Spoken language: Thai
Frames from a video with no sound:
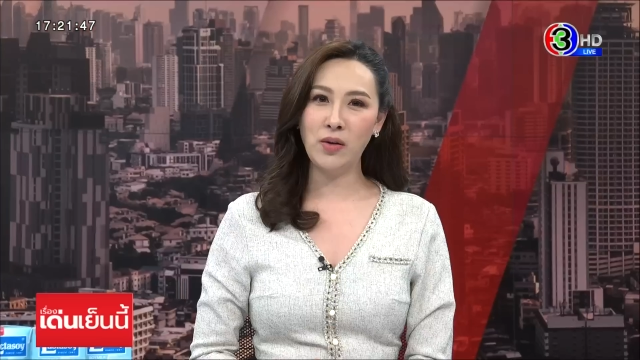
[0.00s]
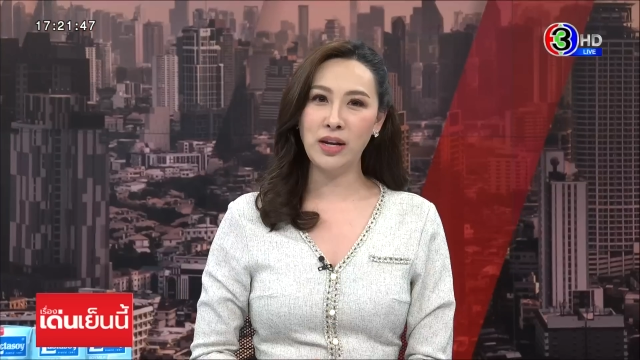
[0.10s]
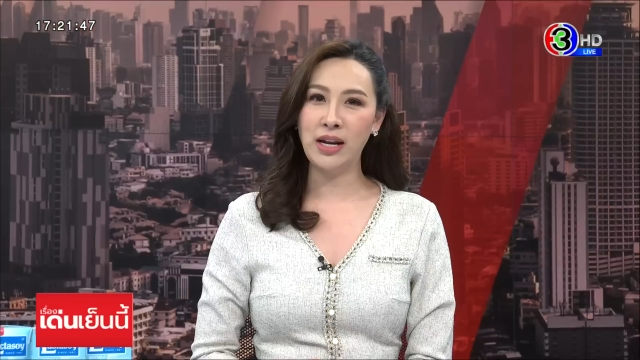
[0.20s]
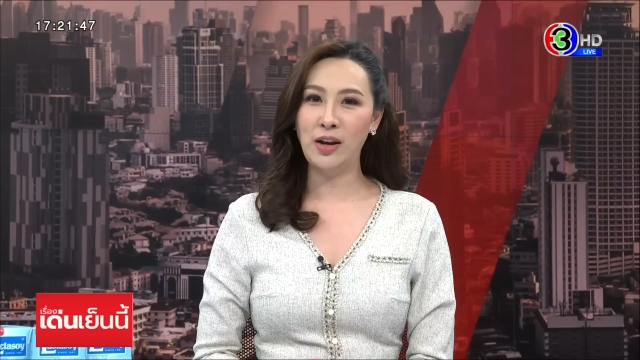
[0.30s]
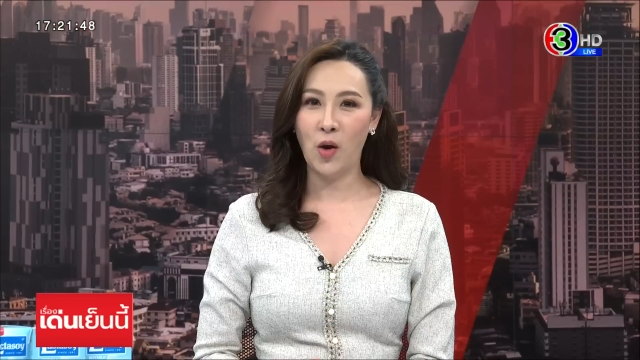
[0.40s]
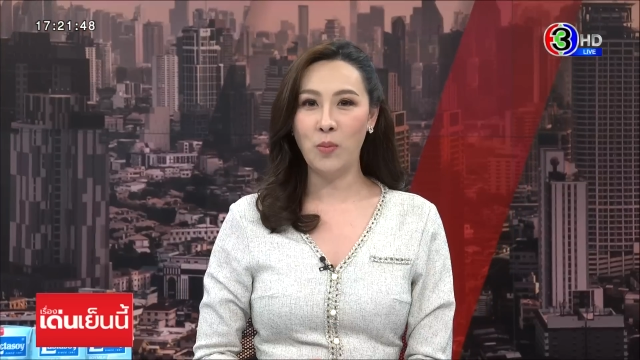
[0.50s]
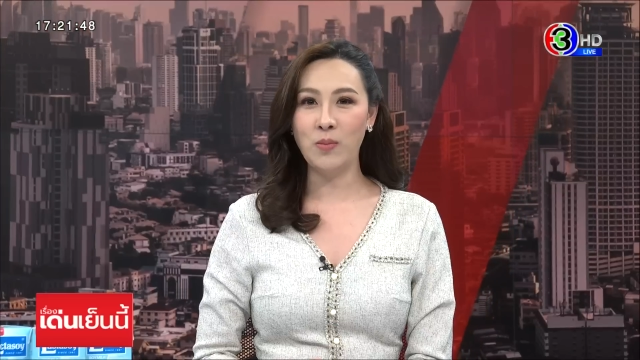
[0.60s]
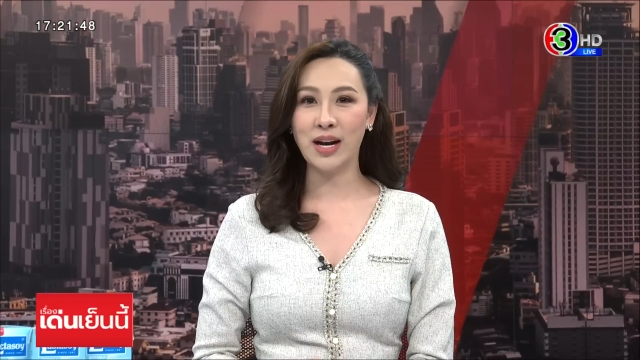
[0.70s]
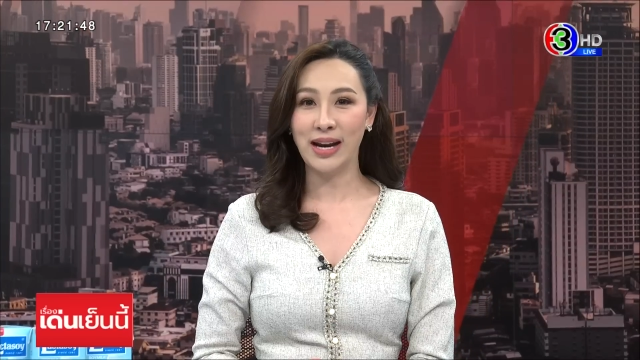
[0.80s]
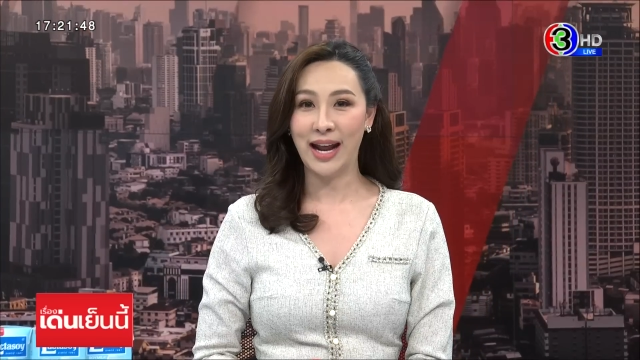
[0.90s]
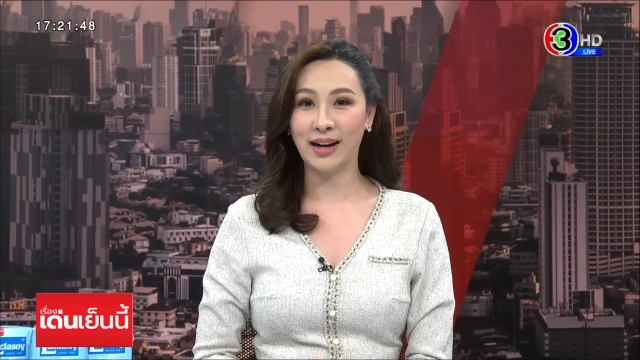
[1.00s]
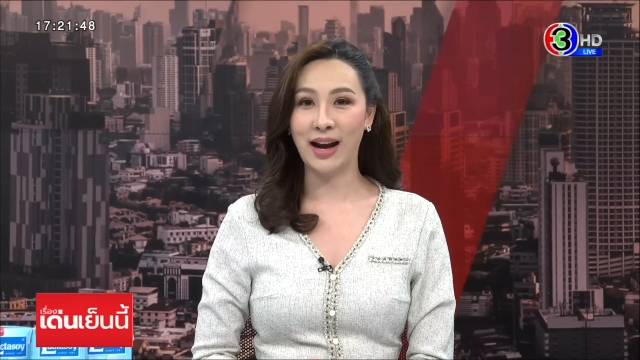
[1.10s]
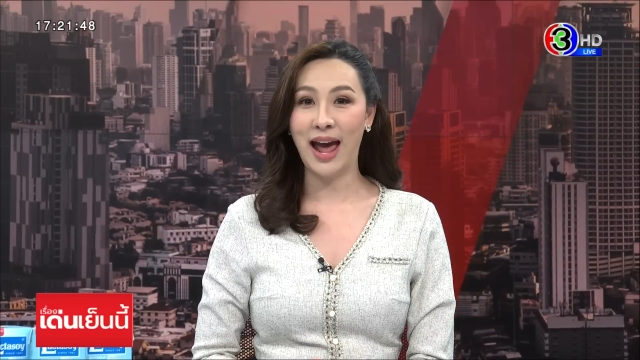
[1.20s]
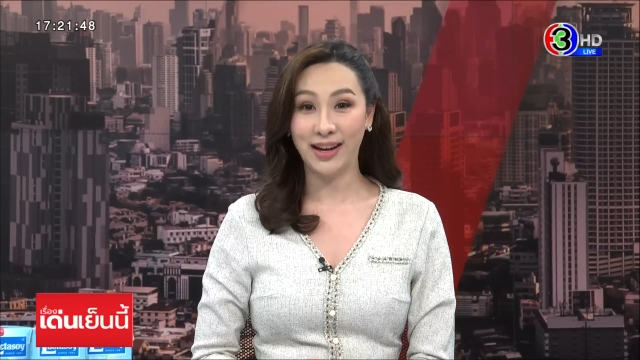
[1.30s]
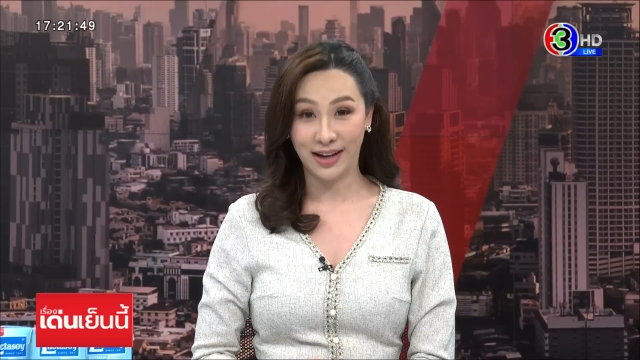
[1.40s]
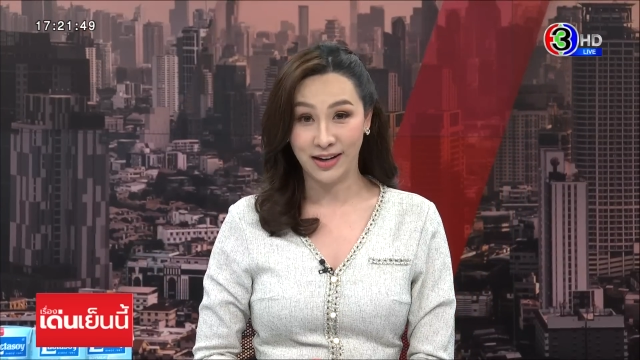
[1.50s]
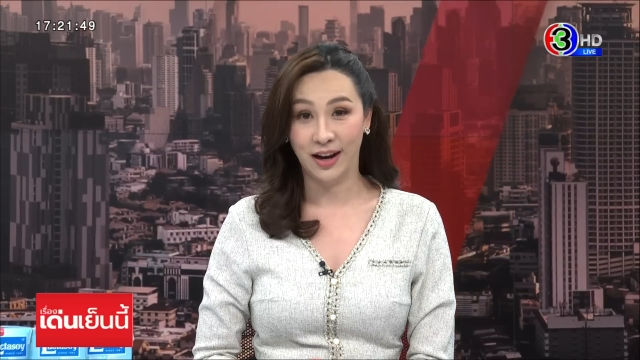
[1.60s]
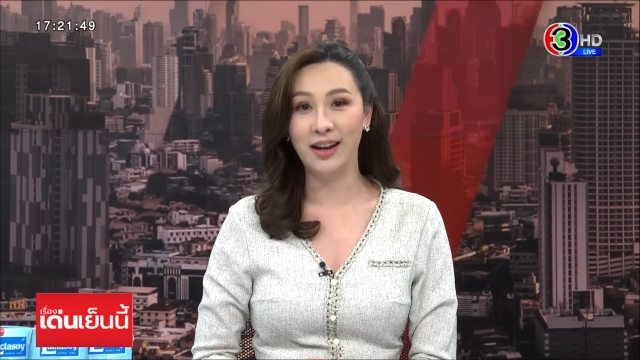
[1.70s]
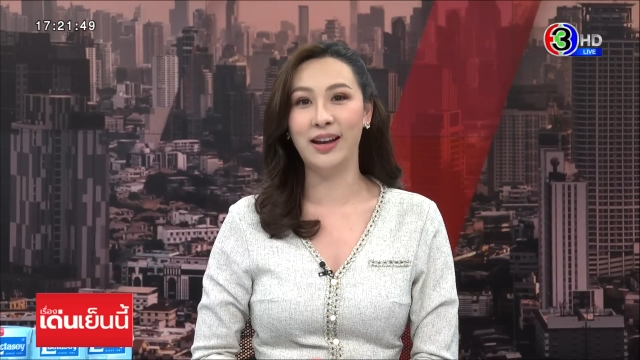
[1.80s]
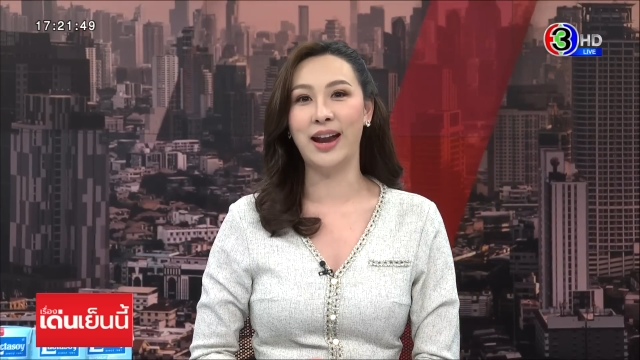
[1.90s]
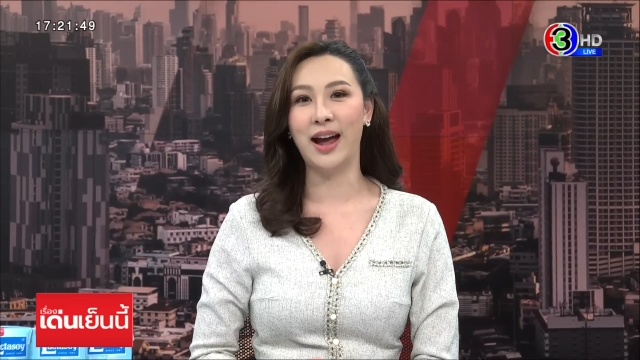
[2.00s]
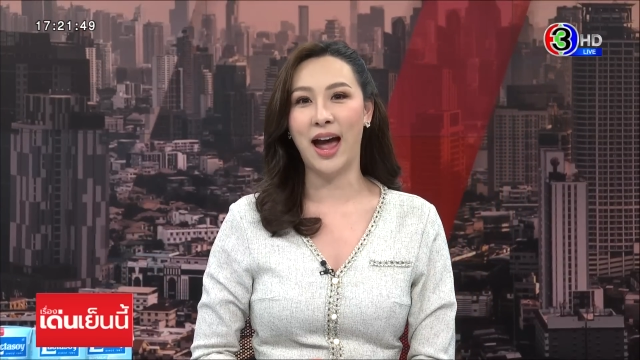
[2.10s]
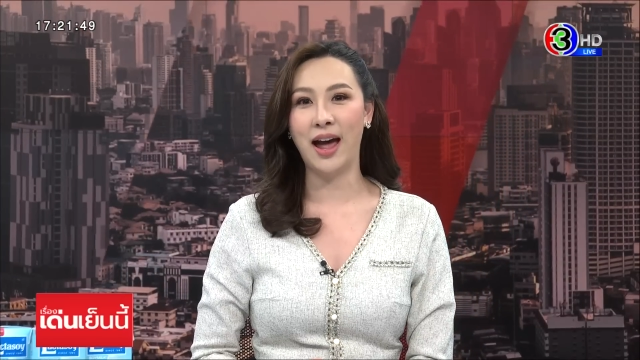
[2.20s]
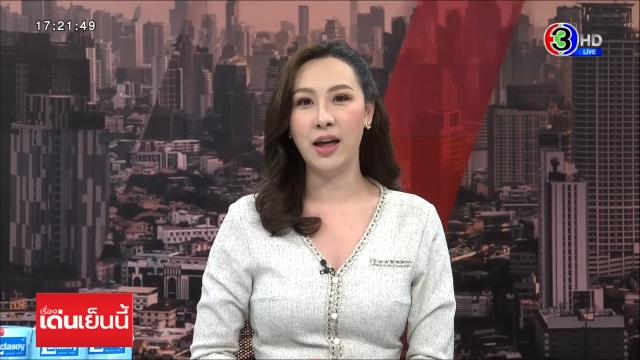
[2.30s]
วนี้ ล้มระเนระนาดกันเยอะเลยนะคะ